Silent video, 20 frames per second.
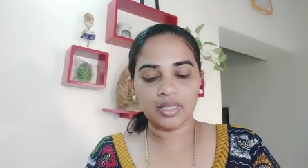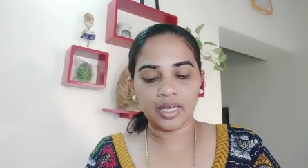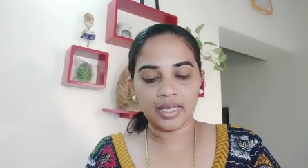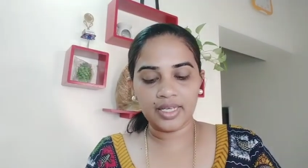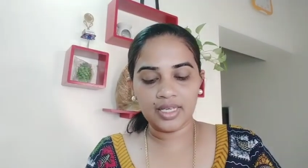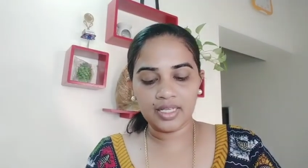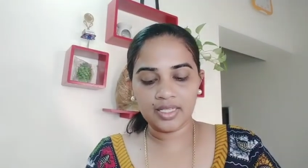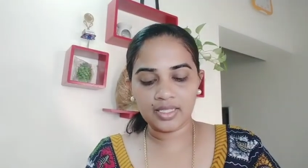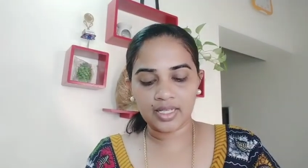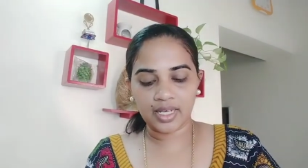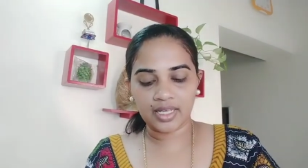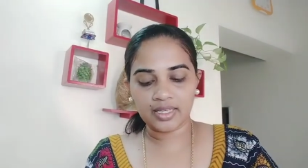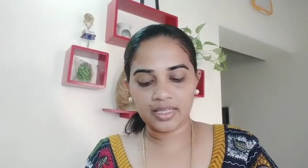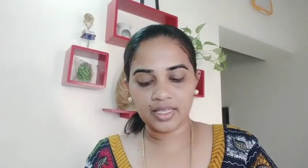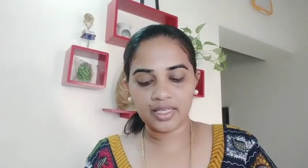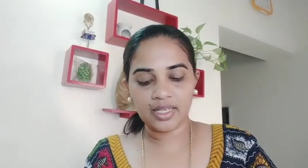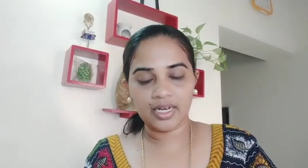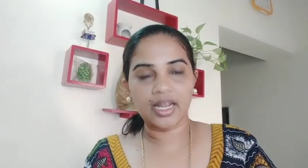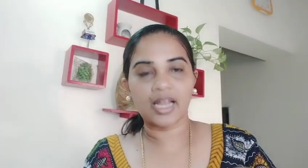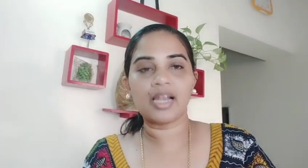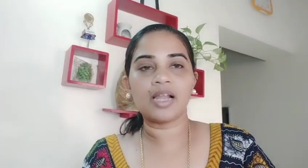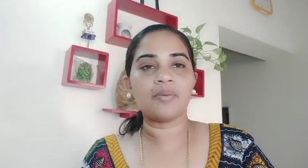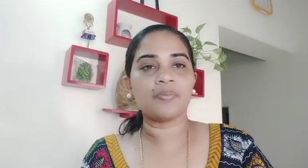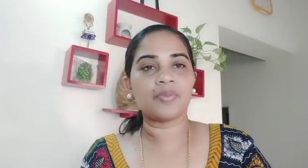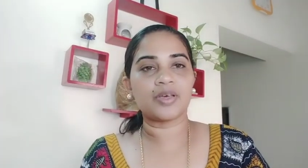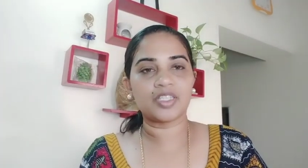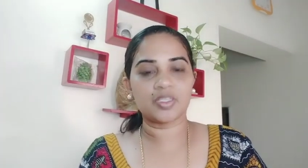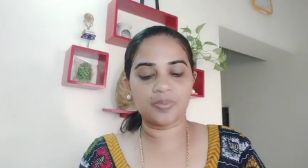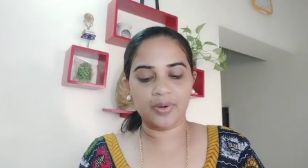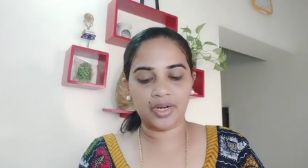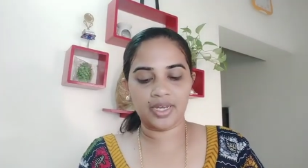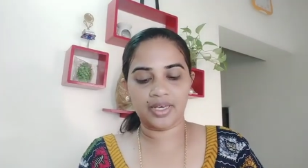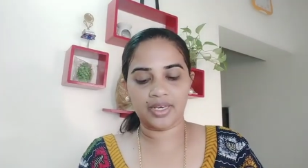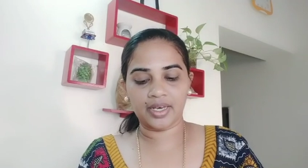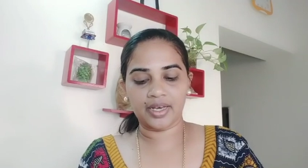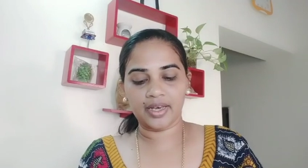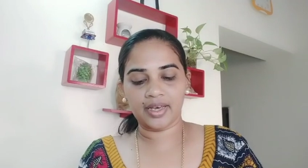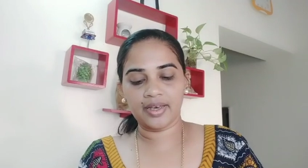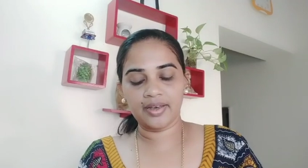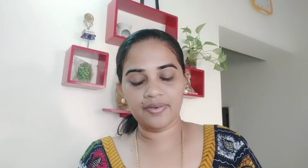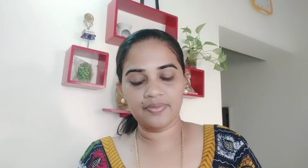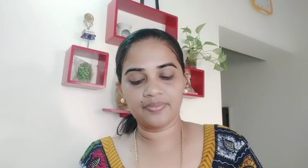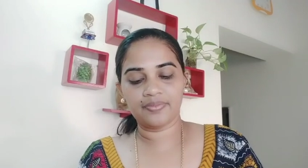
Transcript: தயிர் சேர்த்து இதை நல்லா மிக்ஸ் பண்ணிக்கோங்க